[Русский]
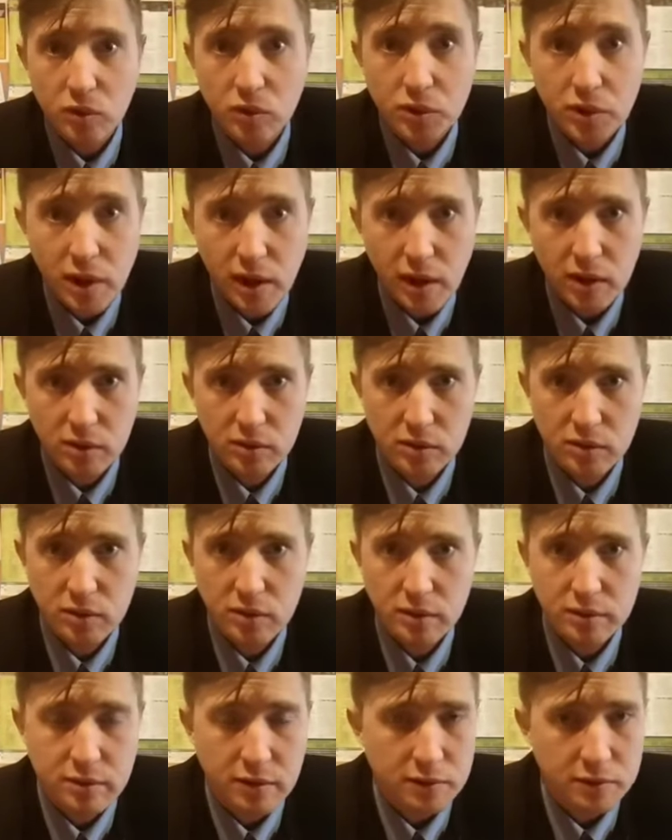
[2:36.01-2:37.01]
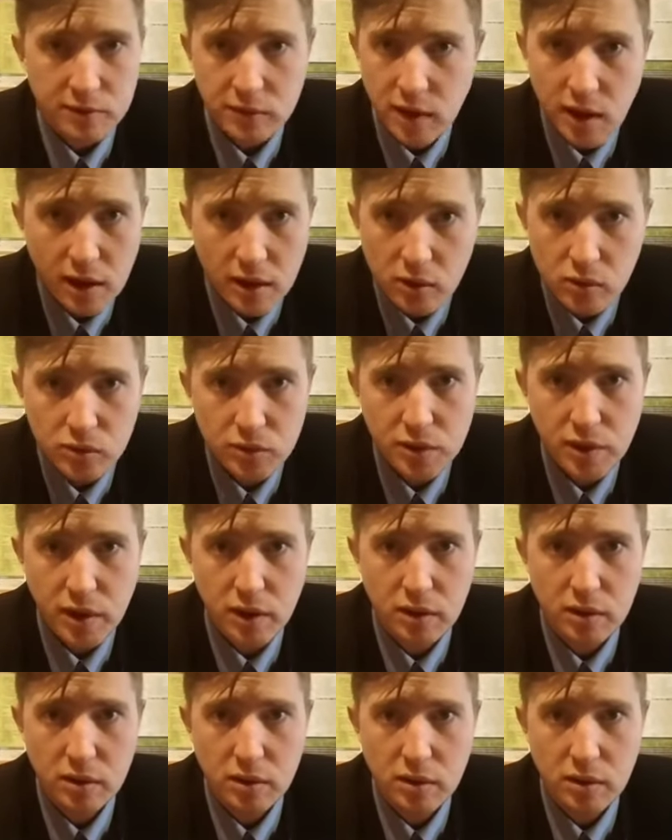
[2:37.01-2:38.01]
Нет, за всех
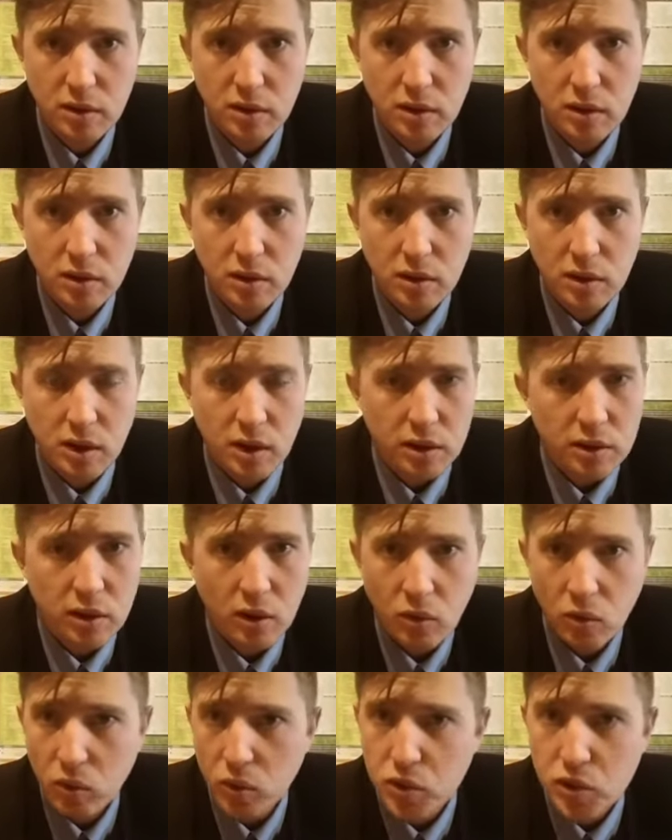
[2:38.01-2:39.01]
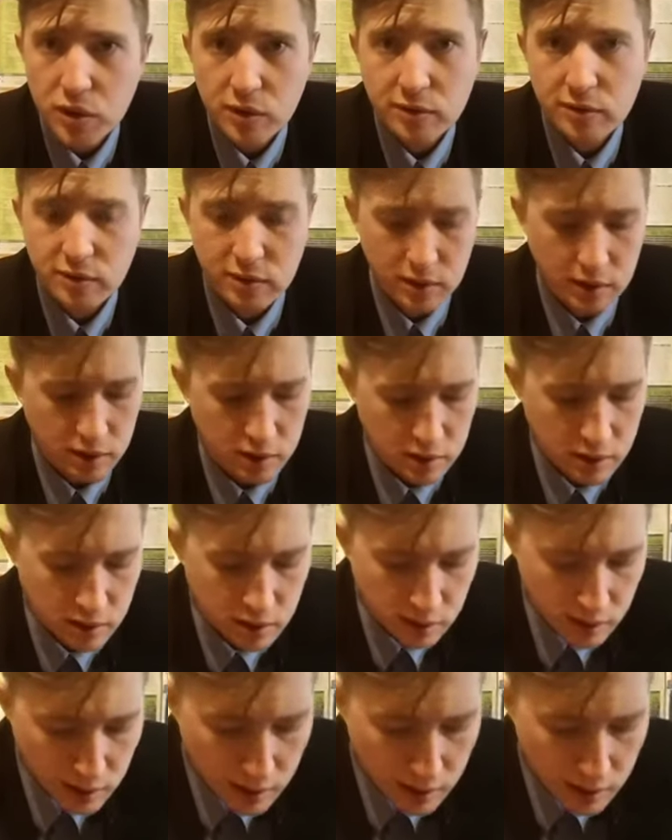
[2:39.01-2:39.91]
людей. Это очень сильно.